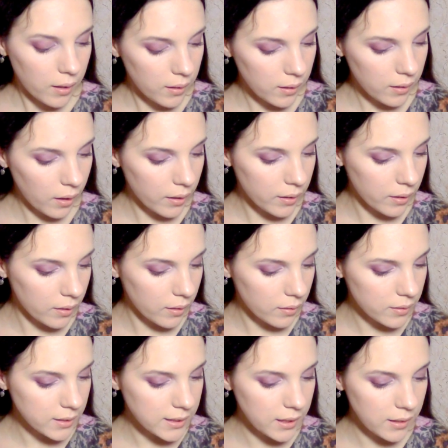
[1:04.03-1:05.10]
не
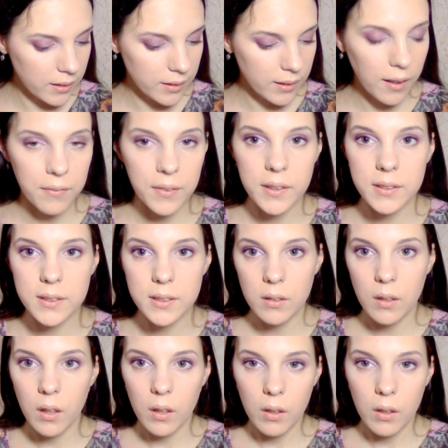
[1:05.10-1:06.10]
надо сильно давить.